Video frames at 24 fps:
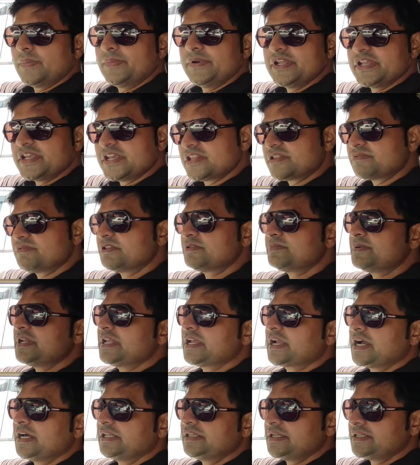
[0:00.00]
अपनी किस्मत में
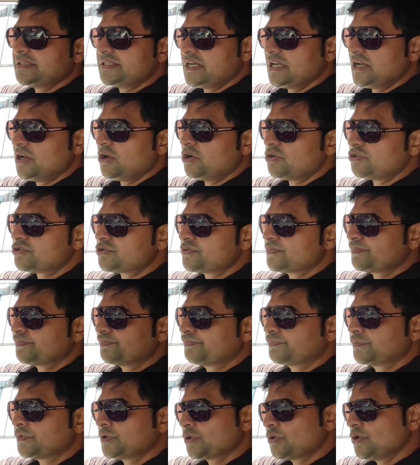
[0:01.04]
लिखा था इतना लॉस
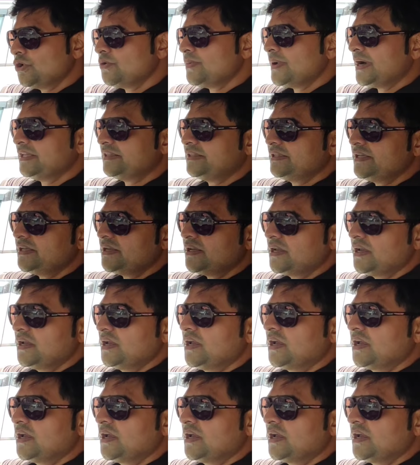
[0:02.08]
तो कोई बात नहीं